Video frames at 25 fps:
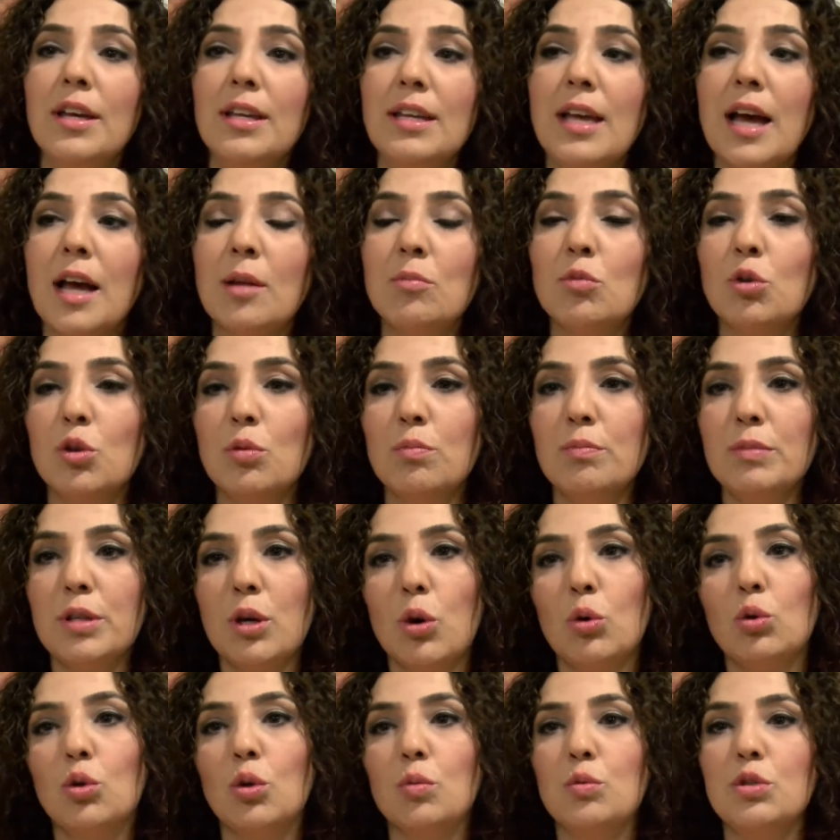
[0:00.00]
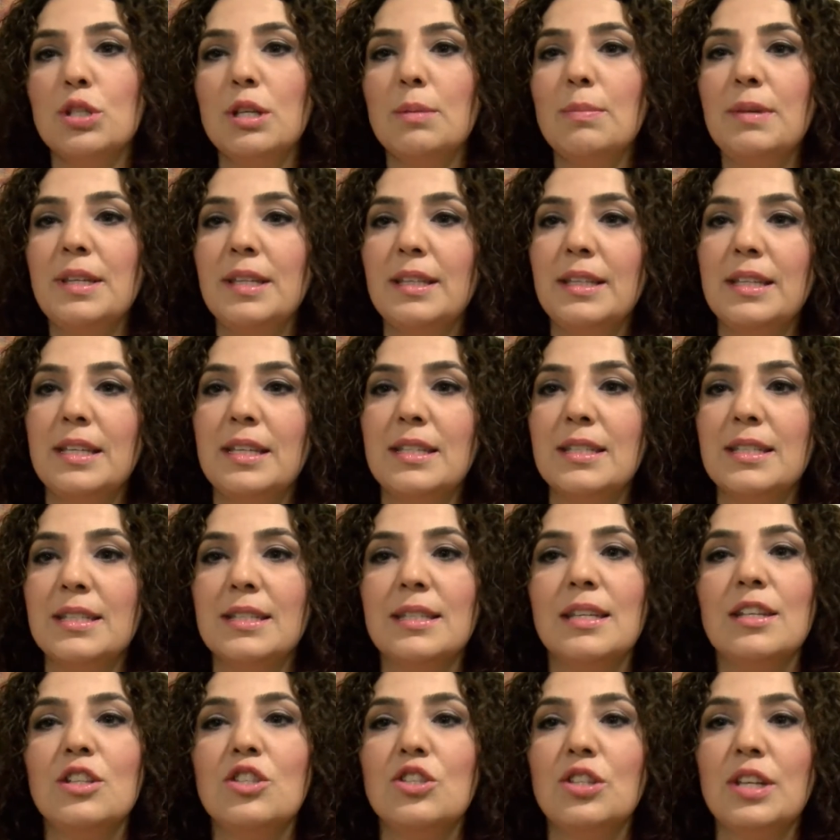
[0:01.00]
Yani bugün bir otobüse
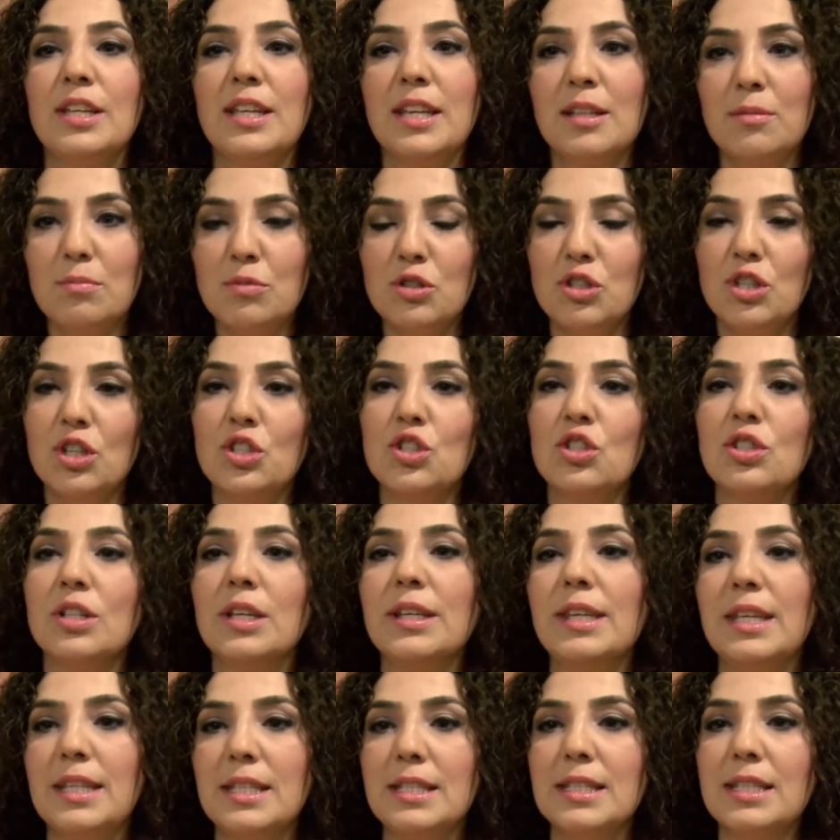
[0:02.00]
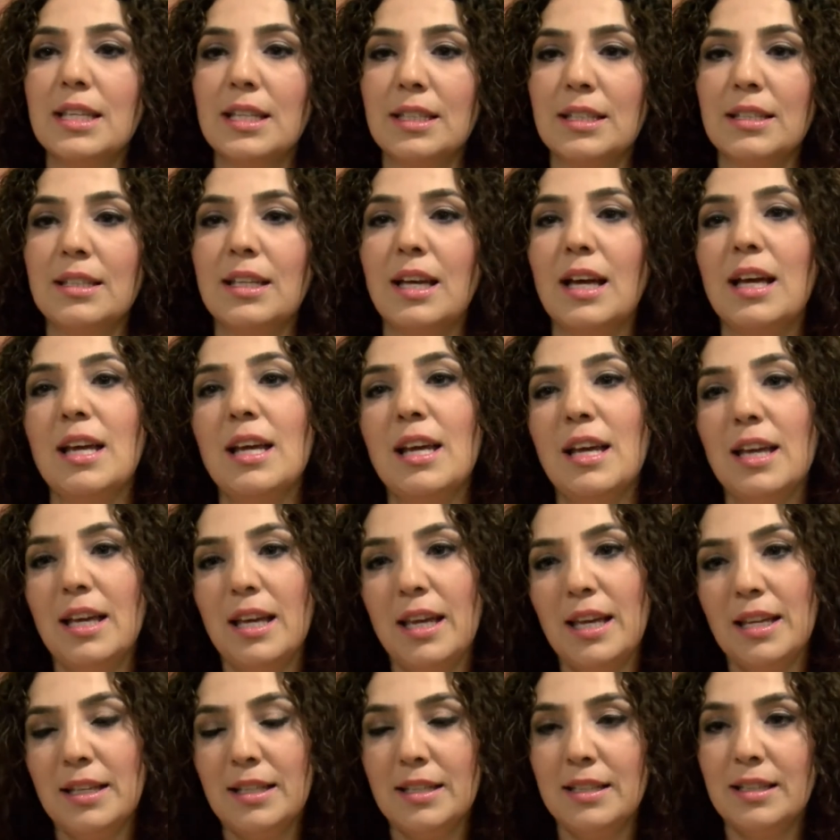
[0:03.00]
bindiğinizde işte 70 yaşındaki insana da
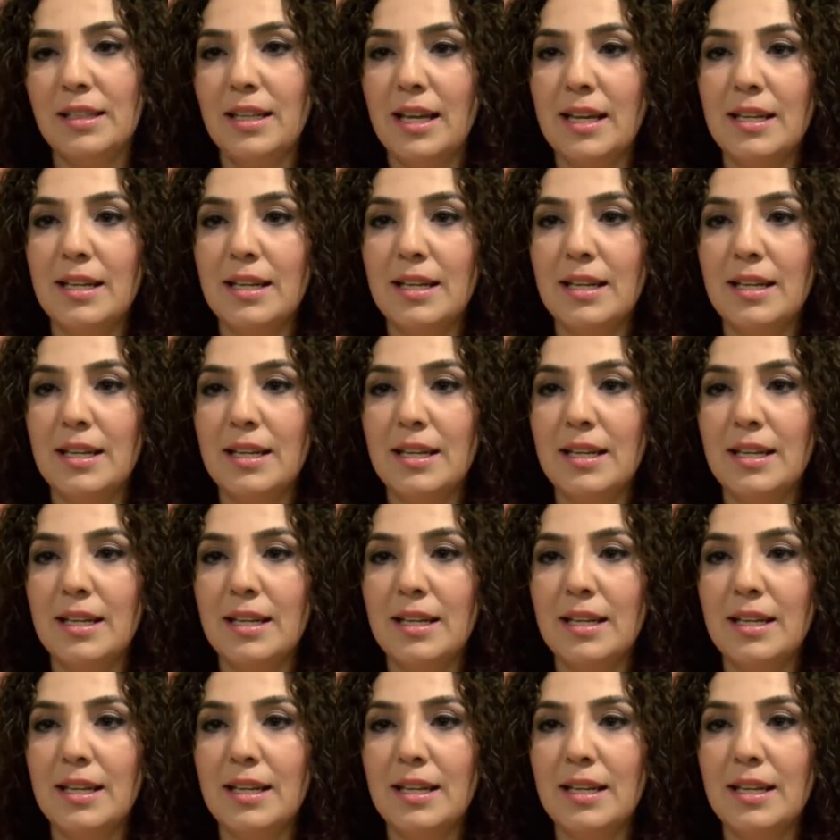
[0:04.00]
elin,